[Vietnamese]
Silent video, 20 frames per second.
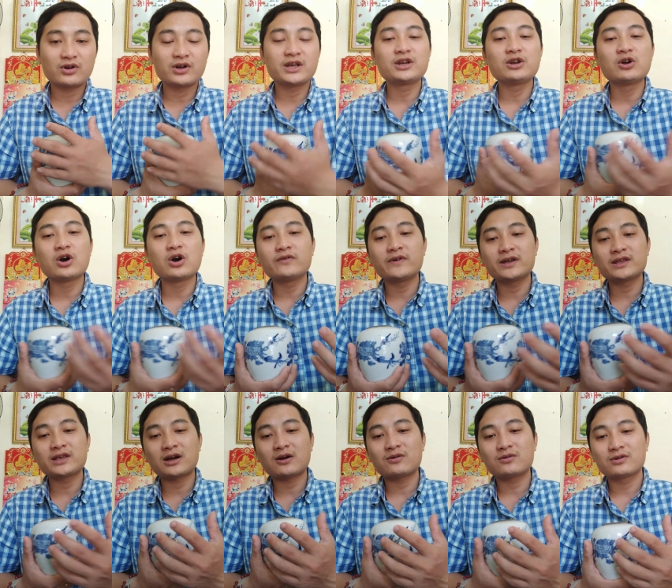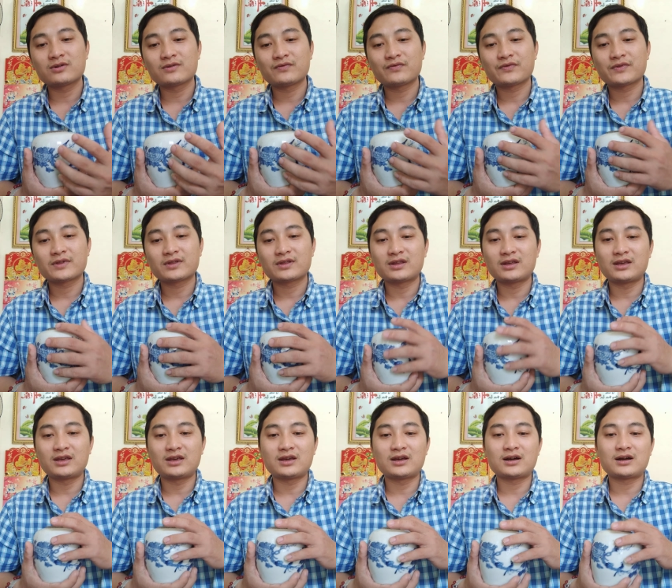đi đôi với nhau
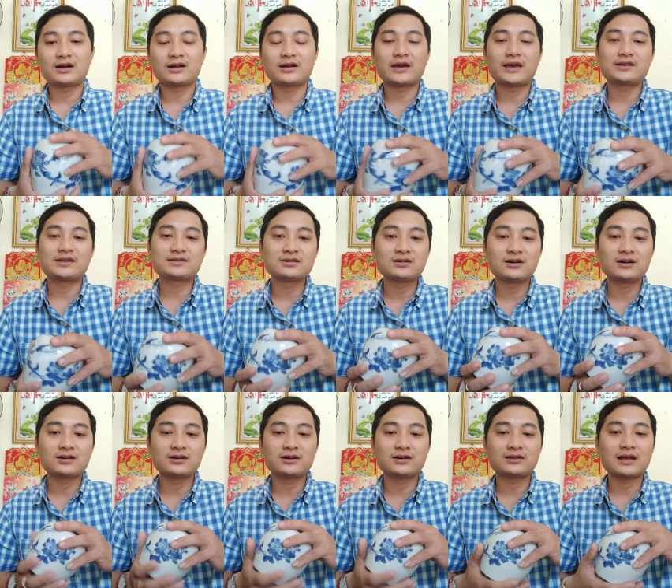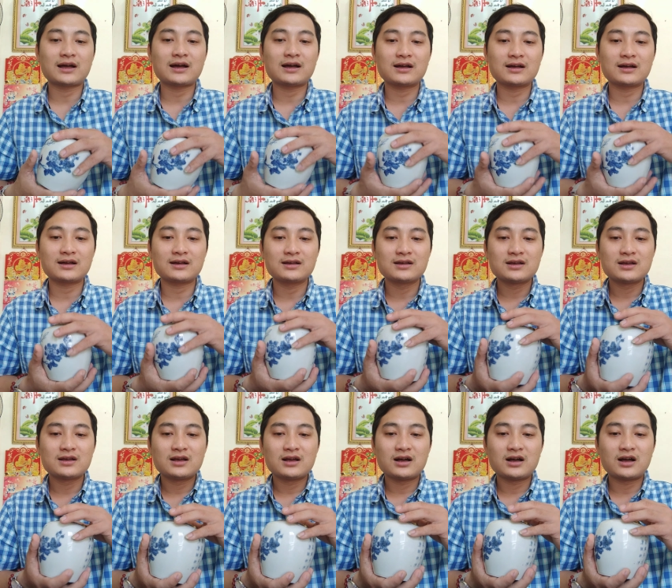thì ờ, ngày xưa người ta
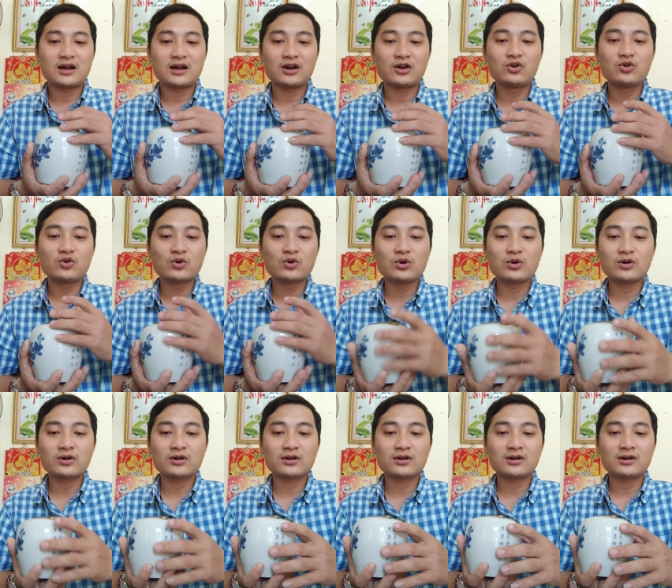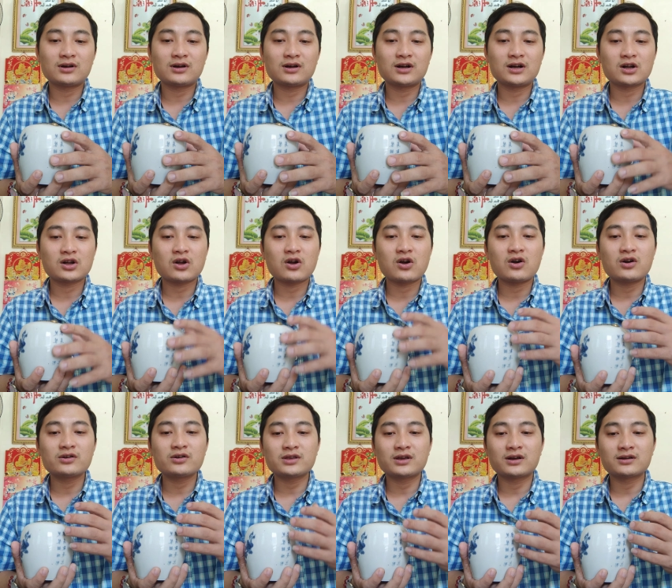ờ, luôn luôn ờ,
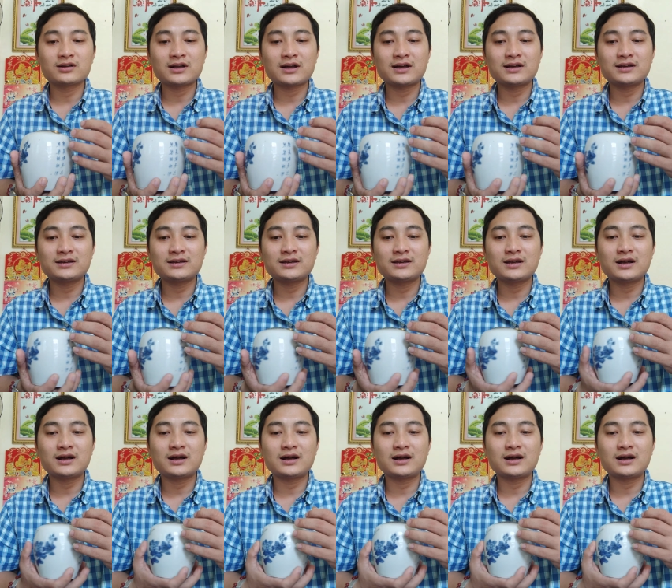có những cái